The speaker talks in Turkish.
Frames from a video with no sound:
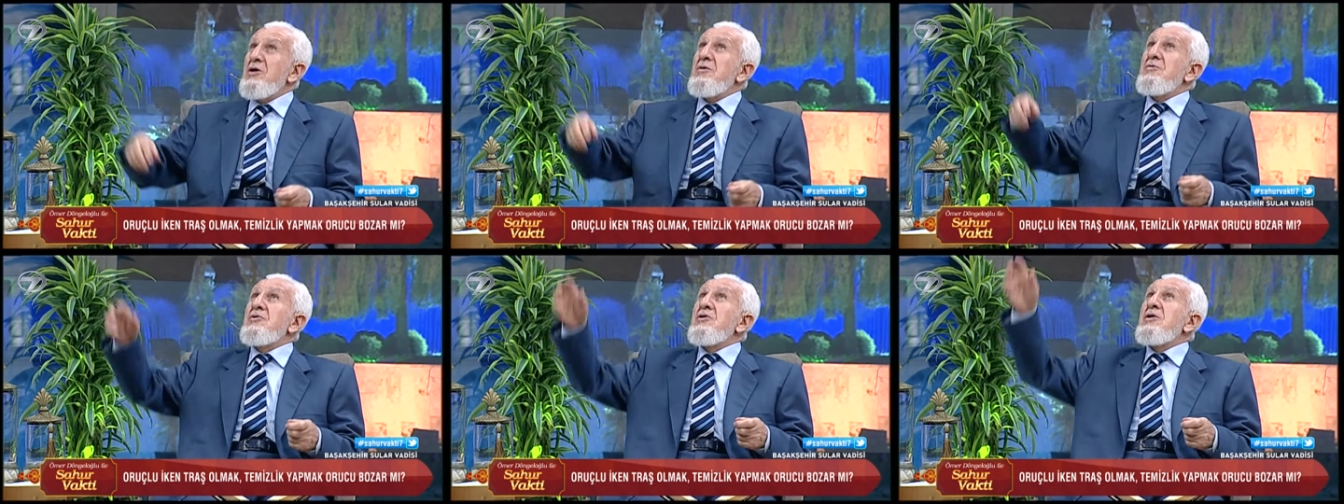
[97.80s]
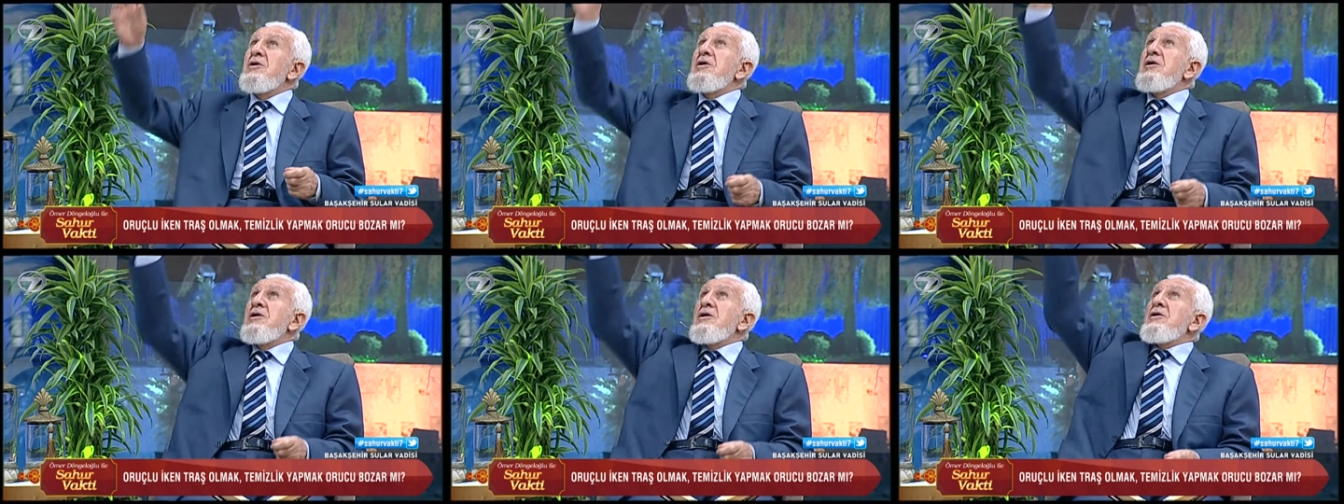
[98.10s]
bir
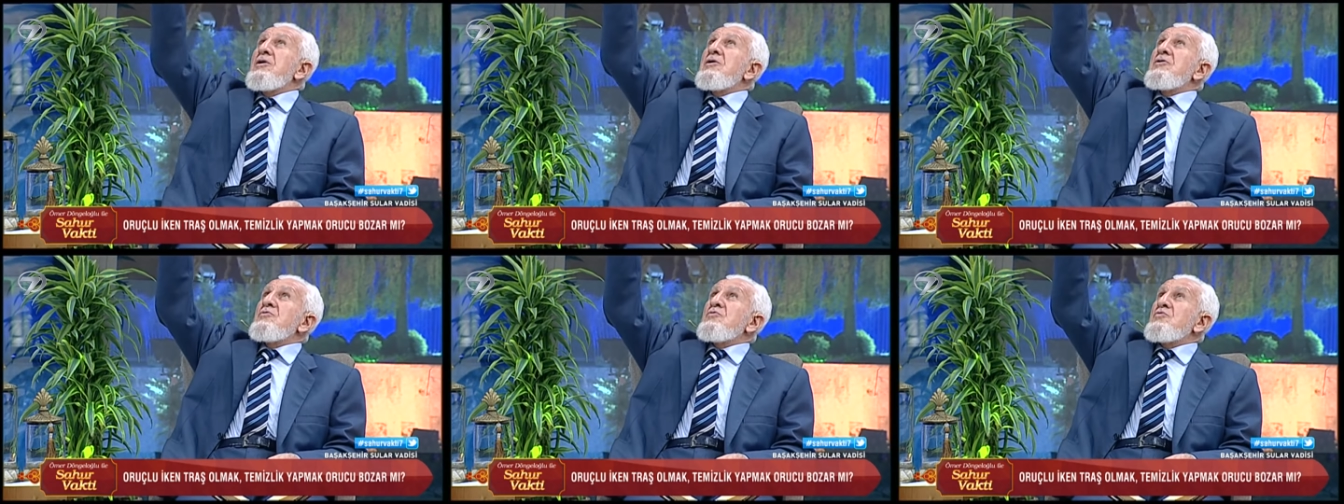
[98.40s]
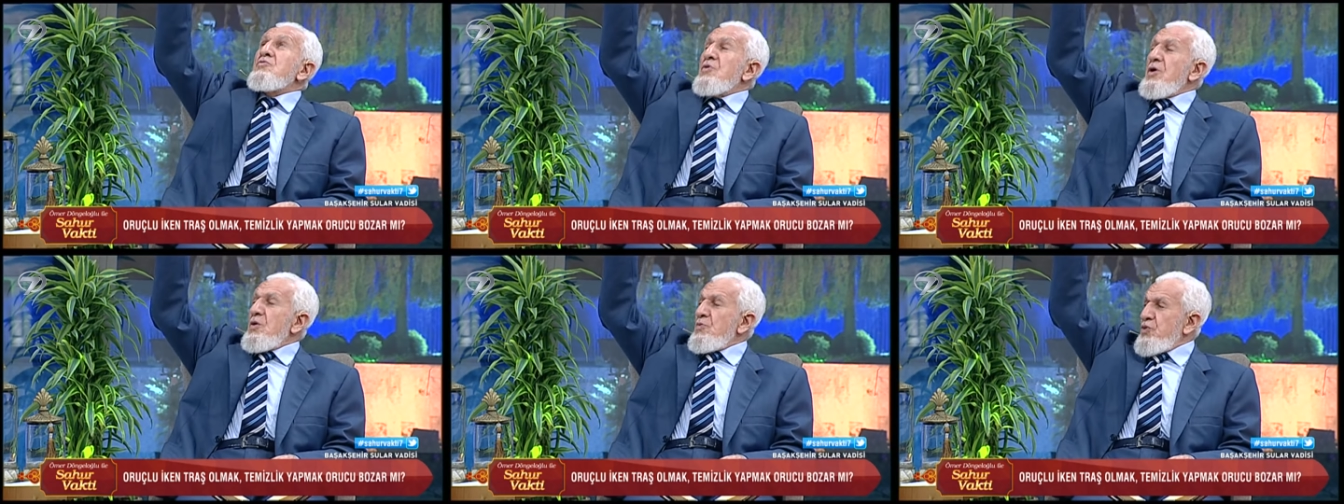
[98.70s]

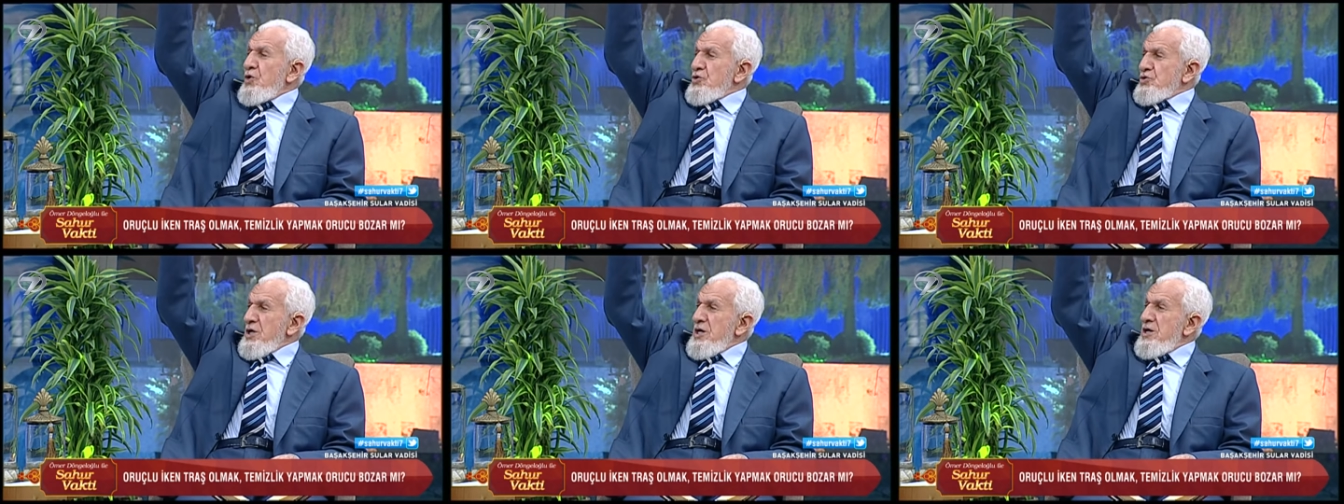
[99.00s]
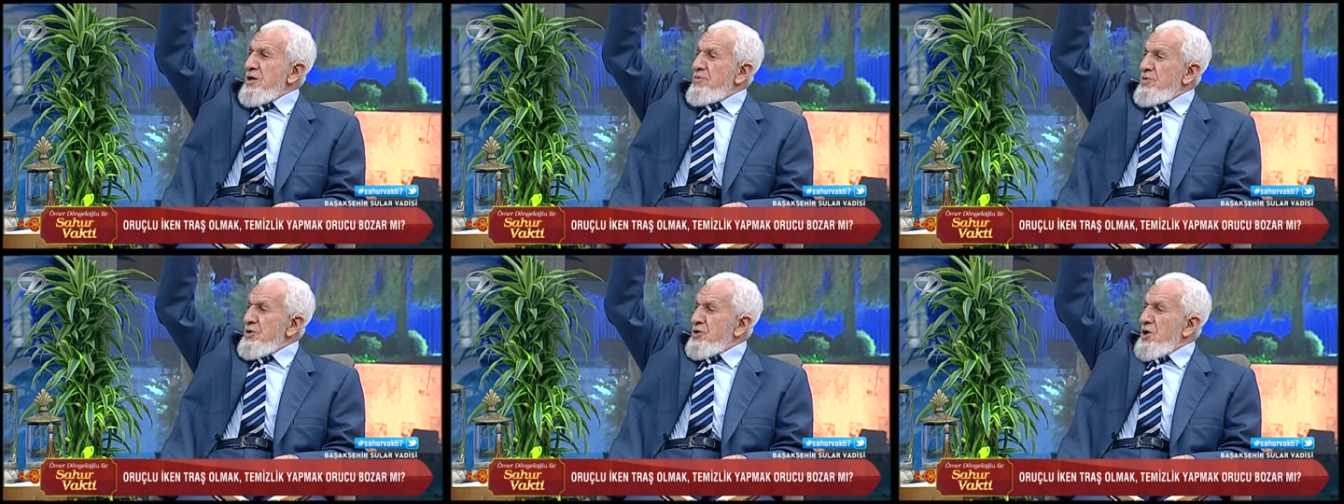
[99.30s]

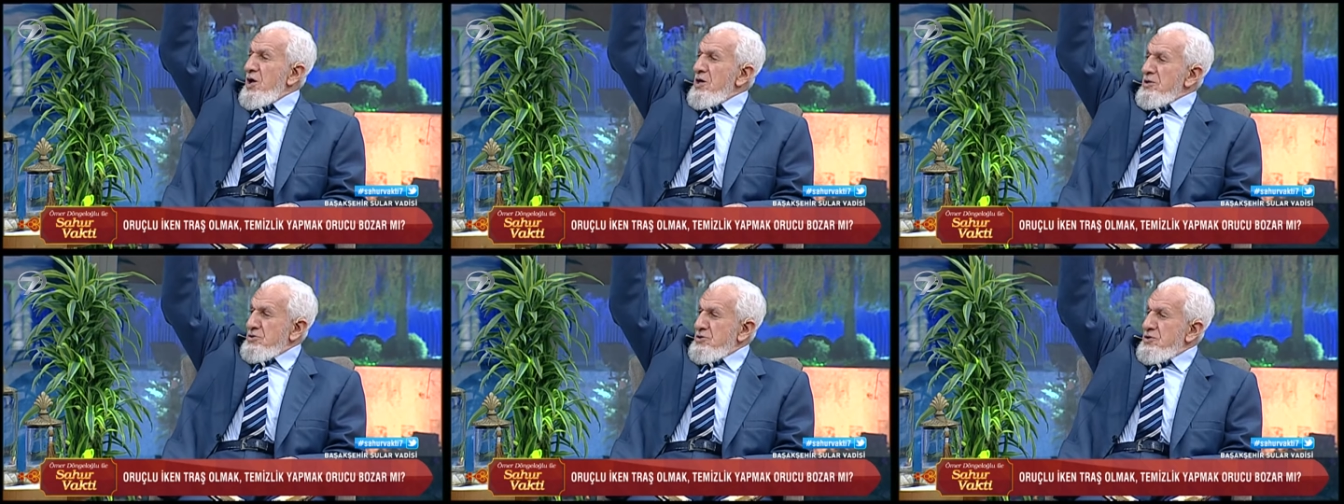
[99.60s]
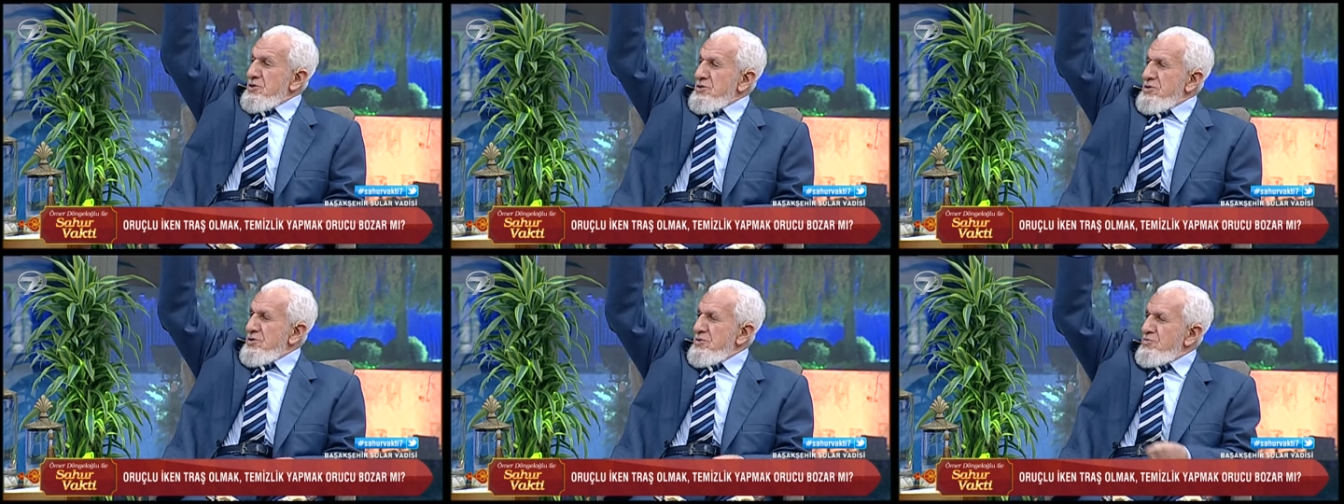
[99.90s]
potaya bir
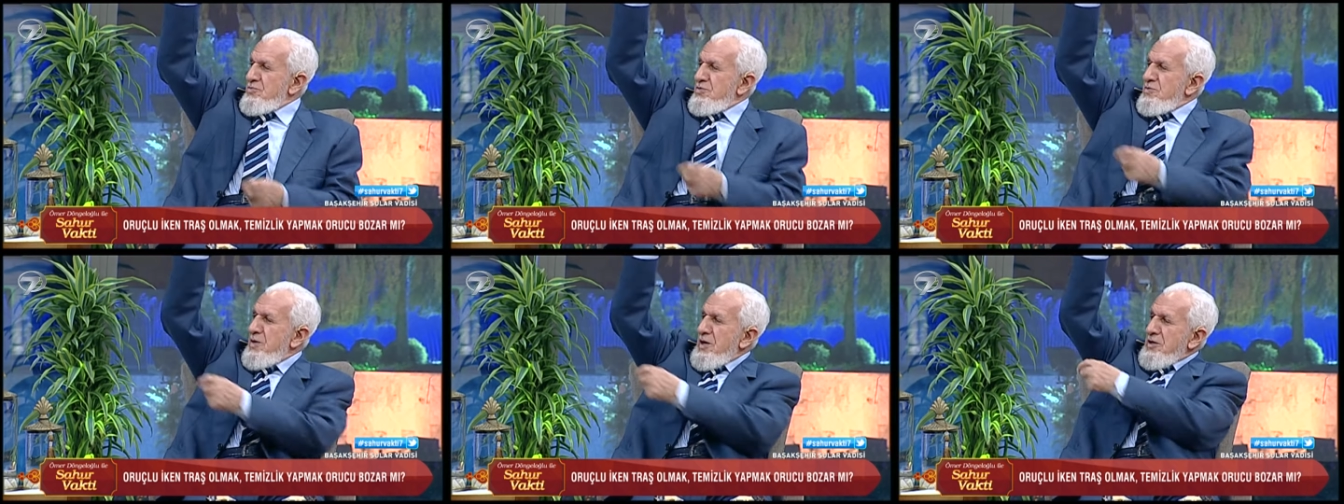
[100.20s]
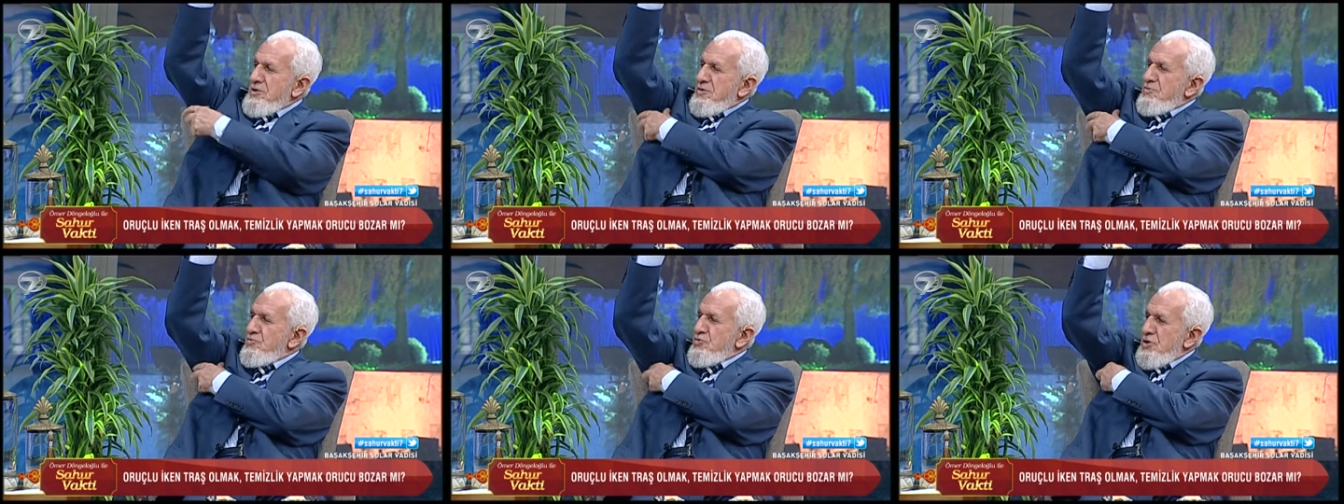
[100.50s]
kalktırdı.
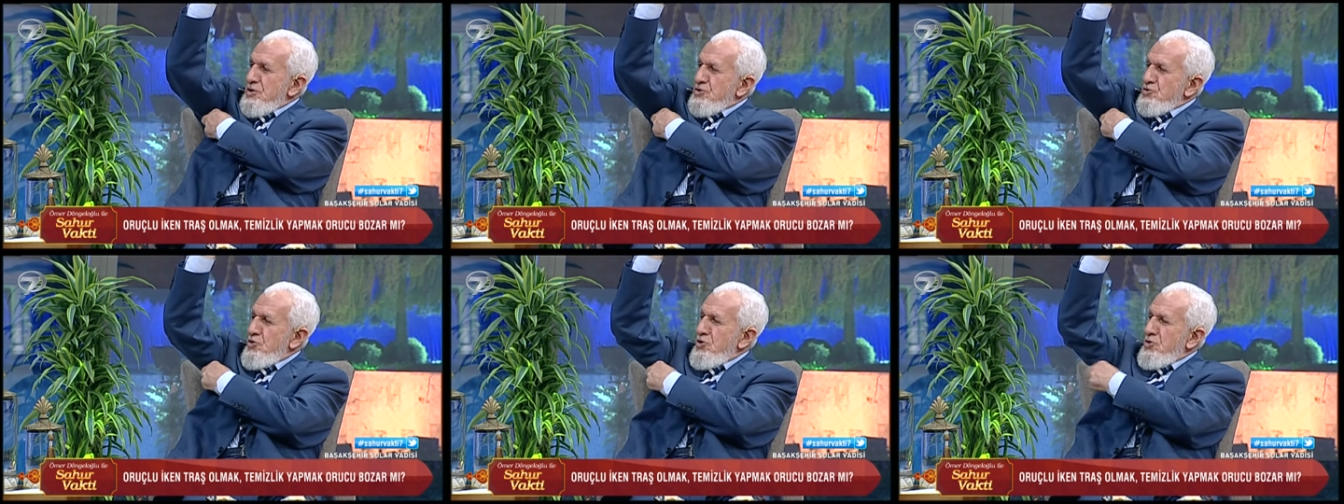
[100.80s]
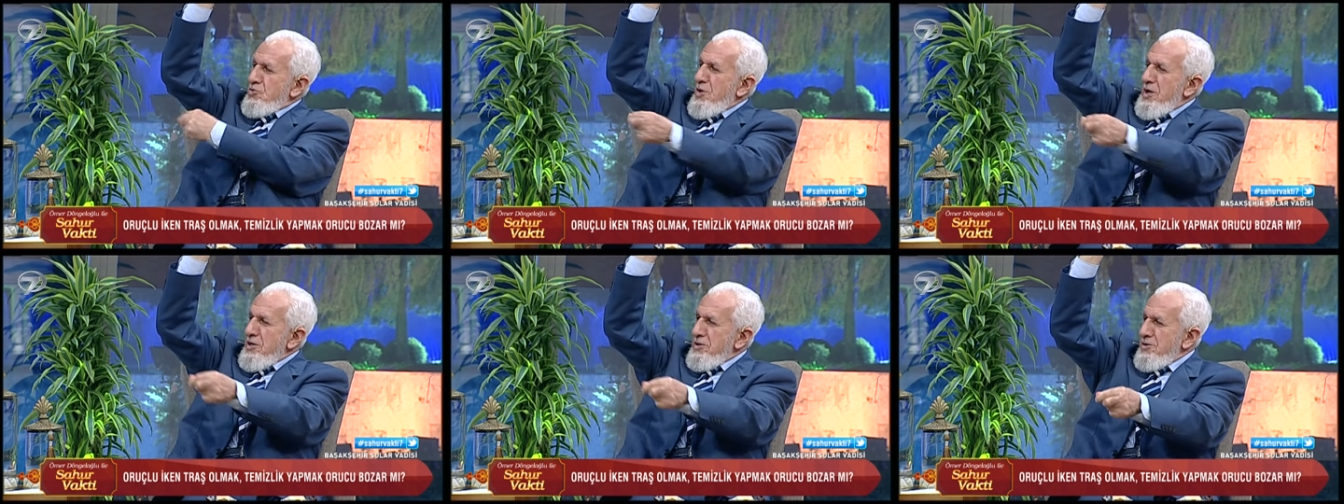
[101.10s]
baktım burası
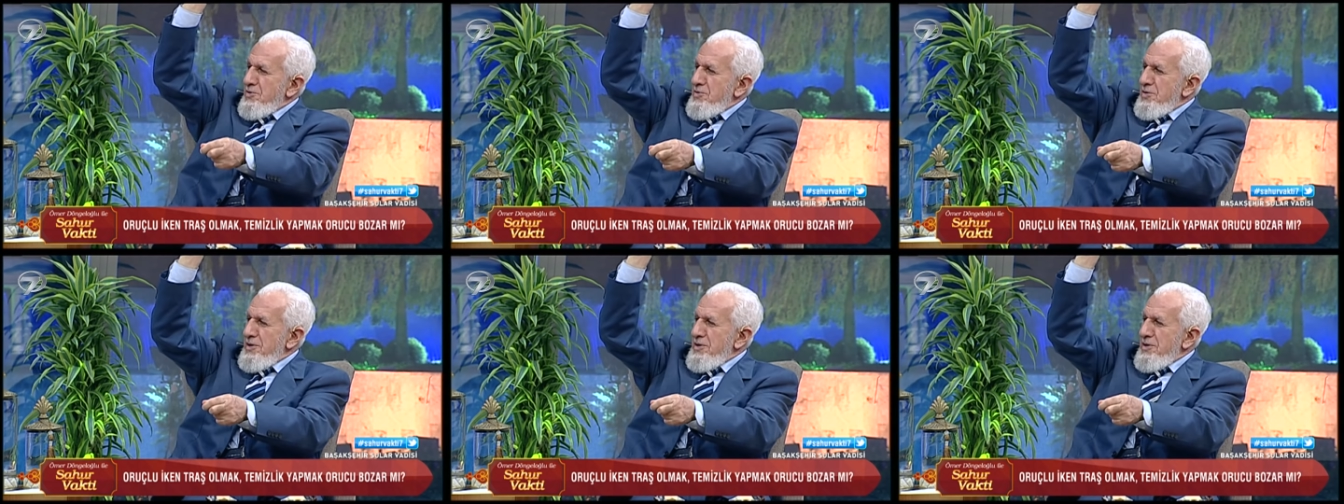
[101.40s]
orman gibi.